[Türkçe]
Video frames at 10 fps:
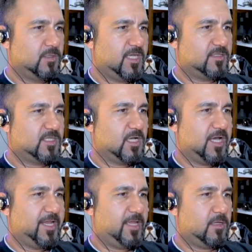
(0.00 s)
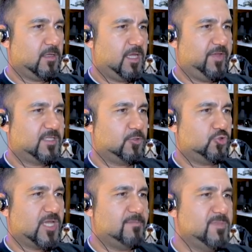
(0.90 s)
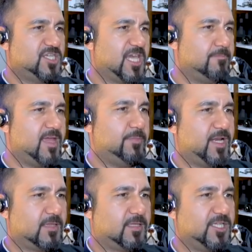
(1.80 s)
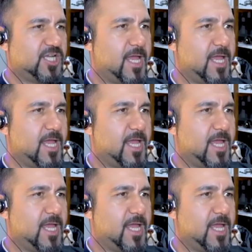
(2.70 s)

Yetti gari. Evet güzel. Mükemmel bir atlayış.